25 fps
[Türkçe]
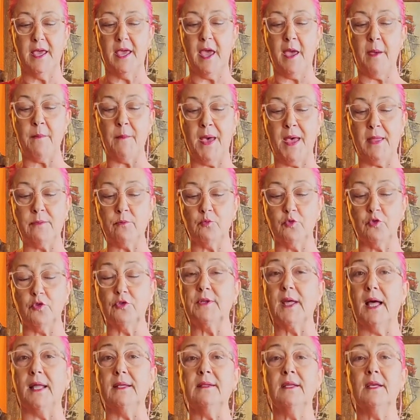hemen
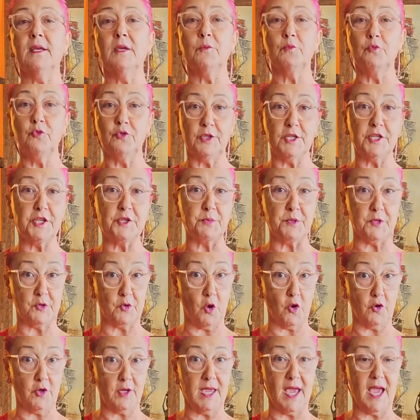buradan müthiş bir
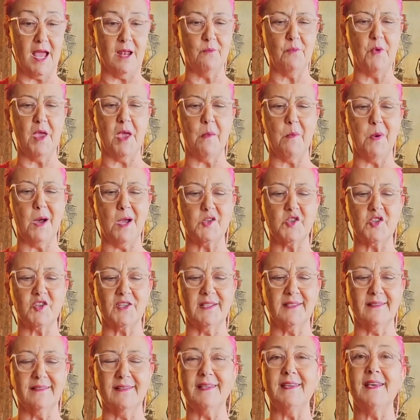kök gelmeye
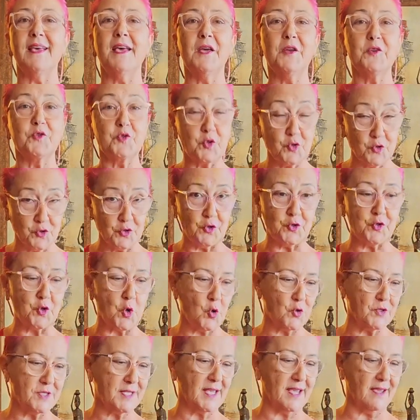başladı. Çünkü
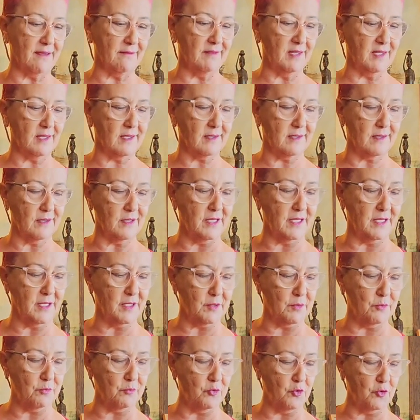çok sevdi
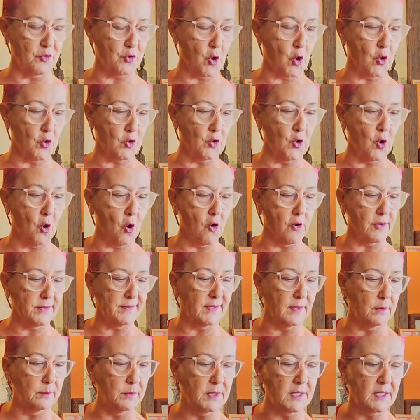e, bu köklü
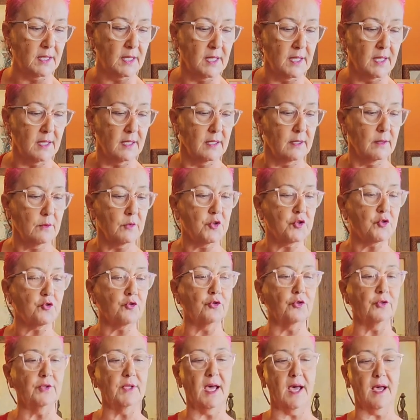ortamı.
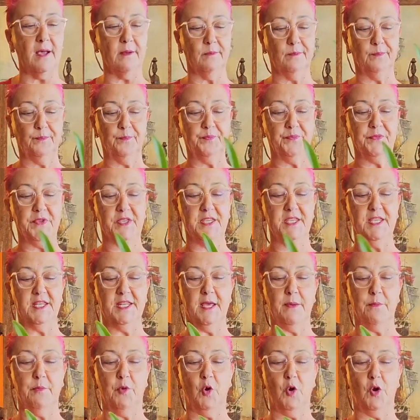Şurada
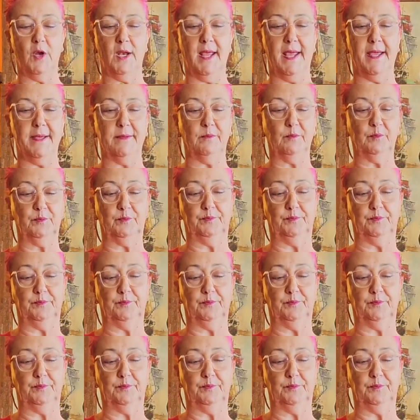yine böyle